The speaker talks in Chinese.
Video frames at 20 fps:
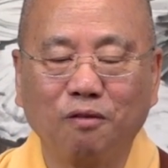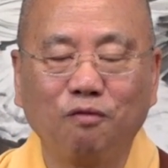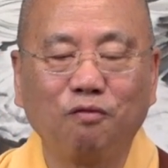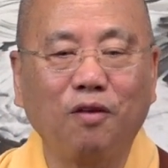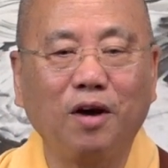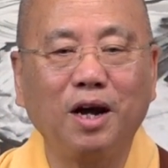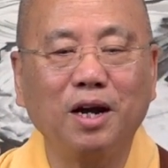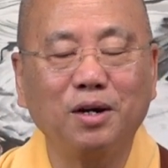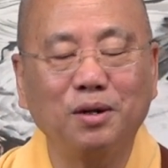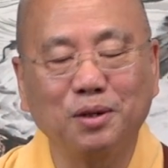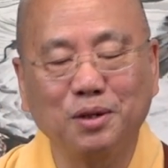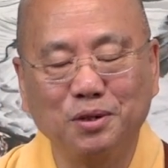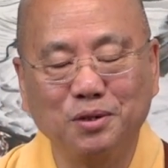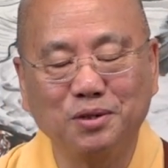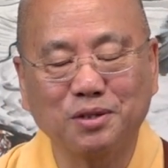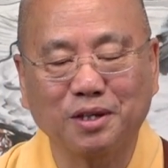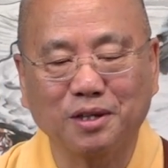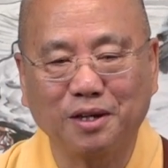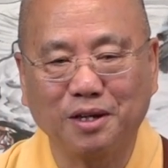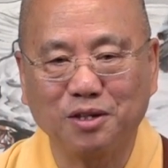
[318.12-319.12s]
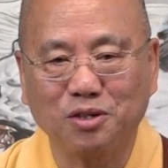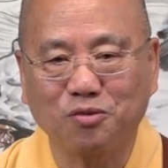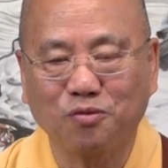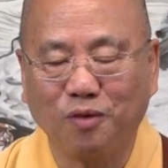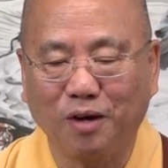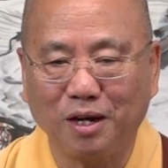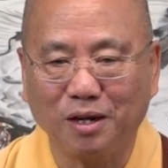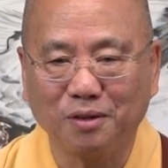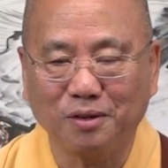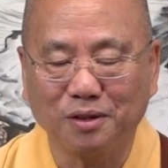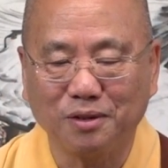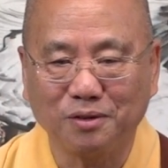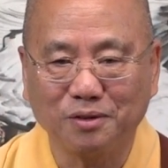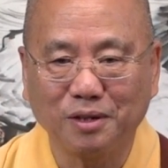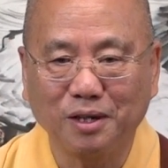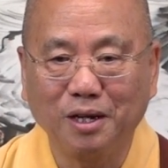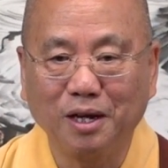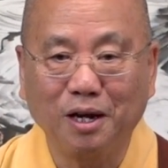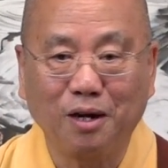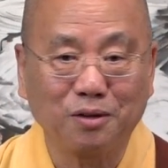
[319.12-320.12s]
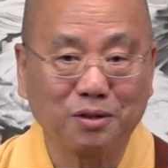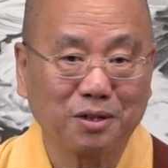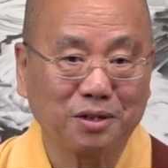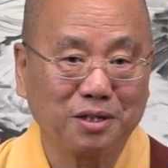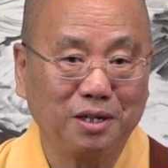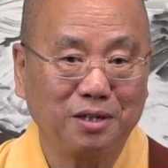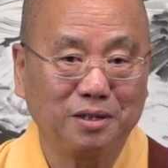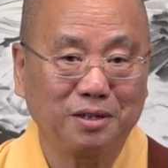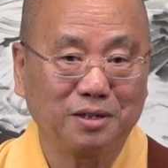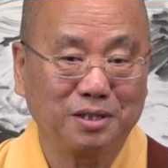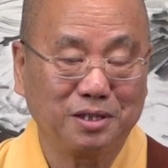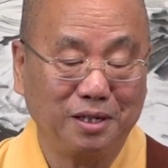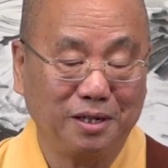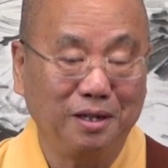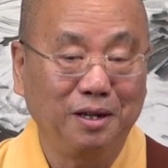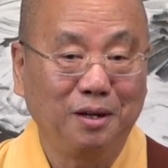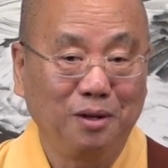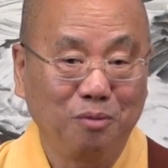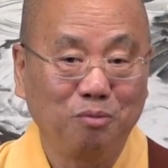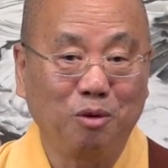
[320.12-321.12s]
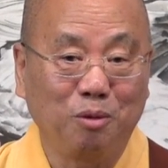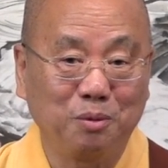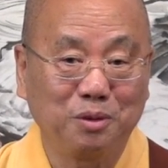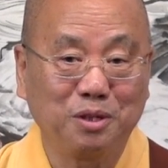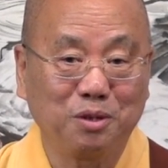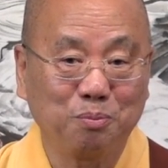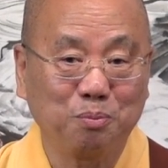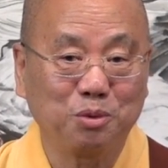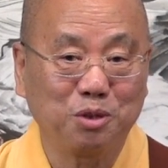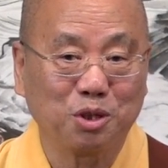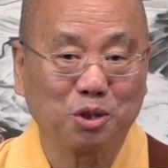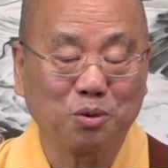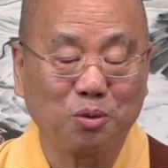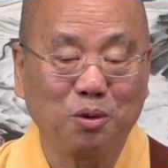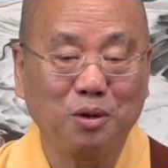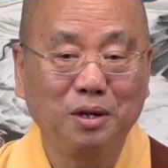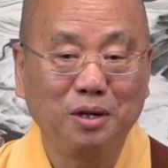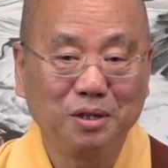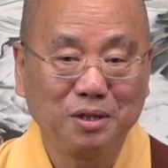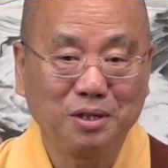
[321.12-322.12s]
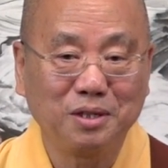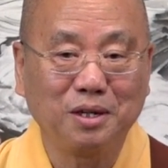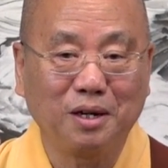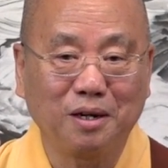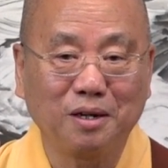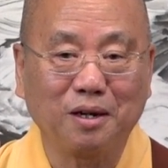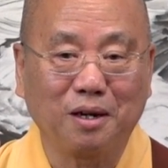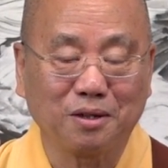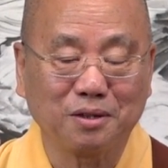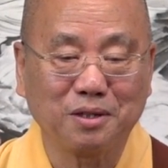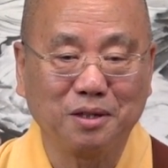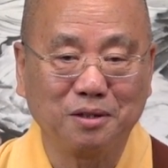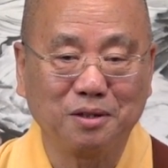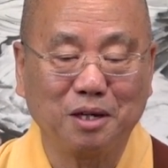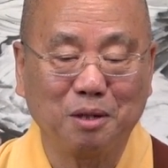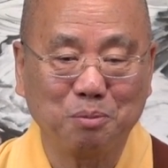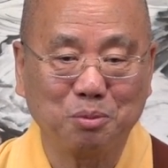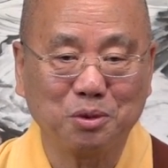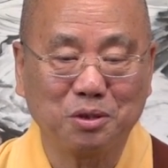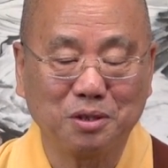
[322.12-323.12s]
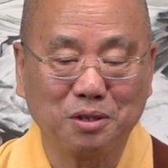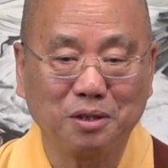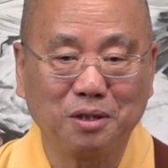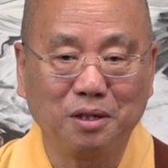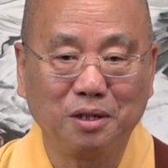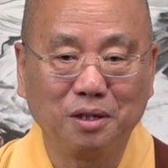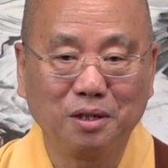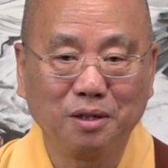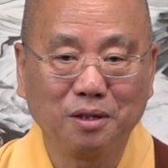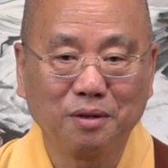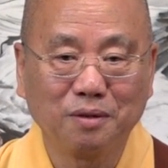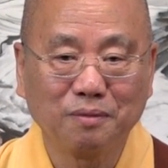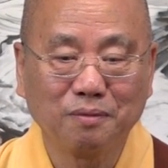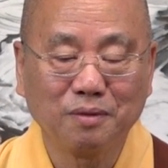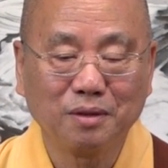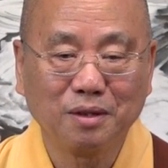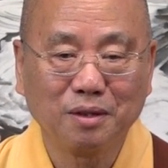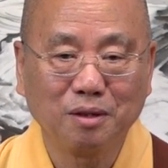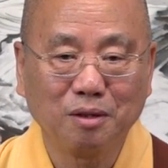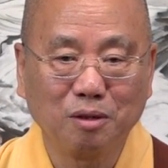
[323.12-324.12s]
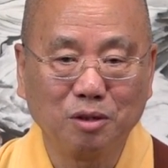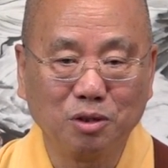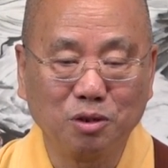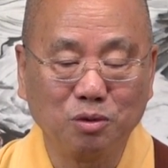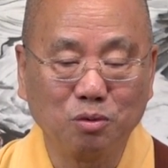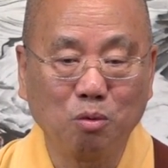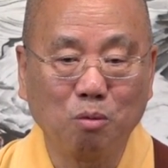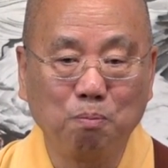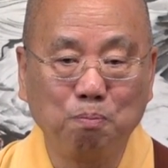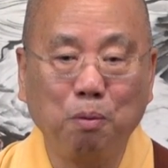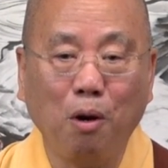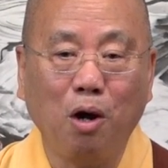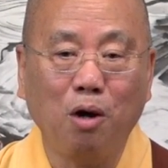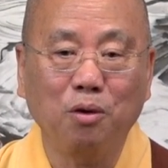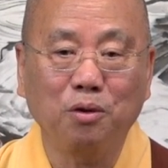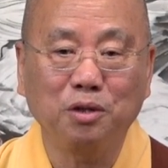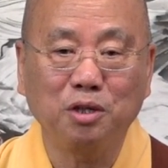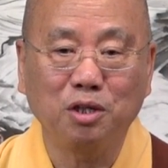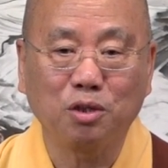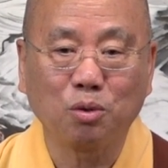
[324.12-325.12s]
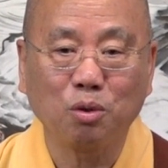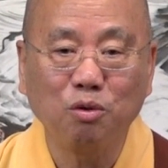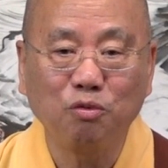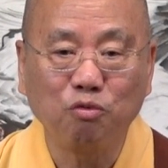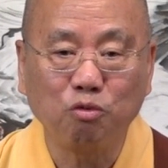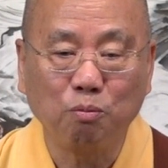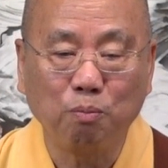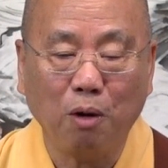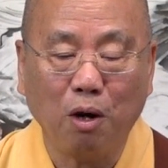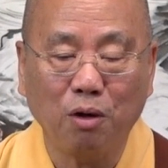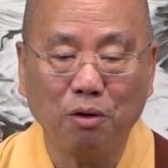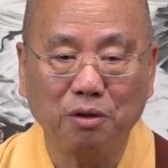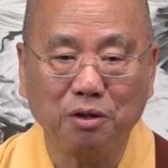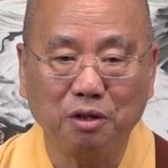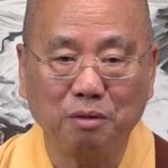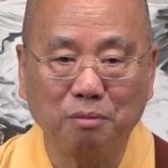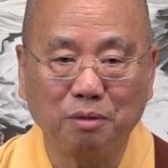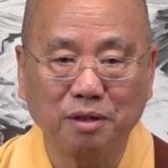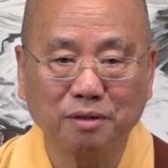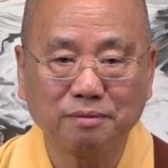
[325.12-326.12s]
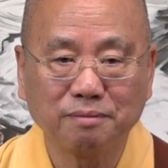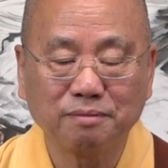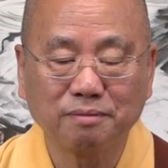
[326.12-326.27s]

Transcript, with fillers: Violence against violence，好像现现我们现不是说香港现在不是用暴力对付暴力吗？